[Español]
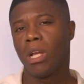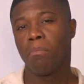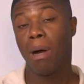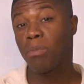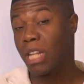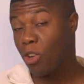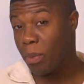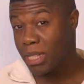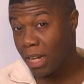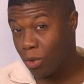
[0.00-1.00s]
Vamos a
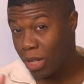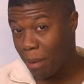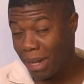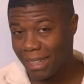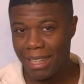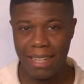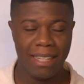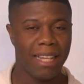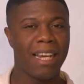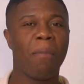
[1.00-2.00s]
comenzar con la
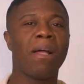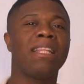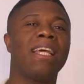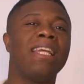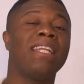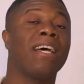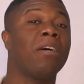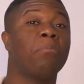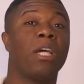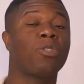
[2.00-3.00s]
mantenida. La
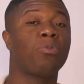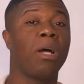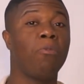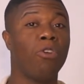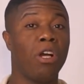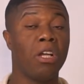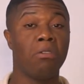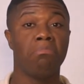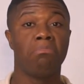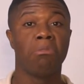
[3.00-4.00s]
mantenida es una
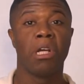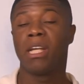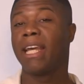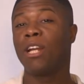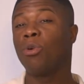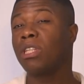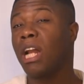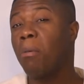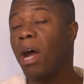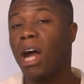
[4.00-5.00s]
mujer que no
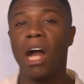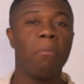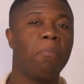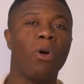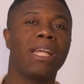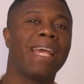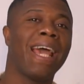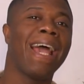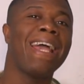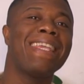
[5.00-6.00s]
trabaja porque
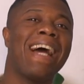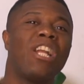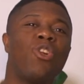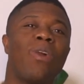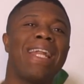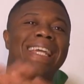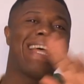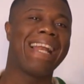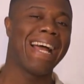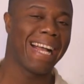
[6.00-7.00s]
a ella no le
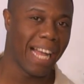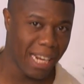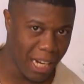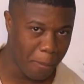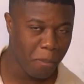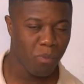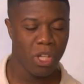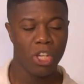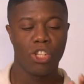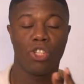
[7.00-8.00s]
da la gana.
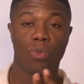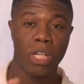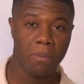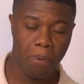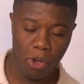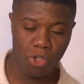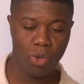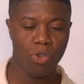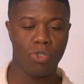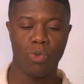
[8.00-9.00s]
Su
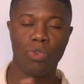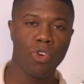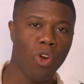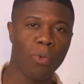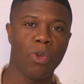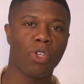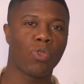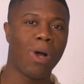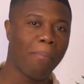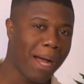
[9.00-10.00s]
esposo, su novio,
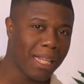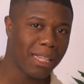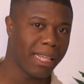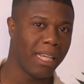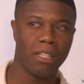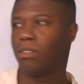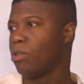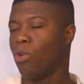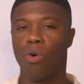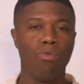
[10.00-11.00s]
su amante o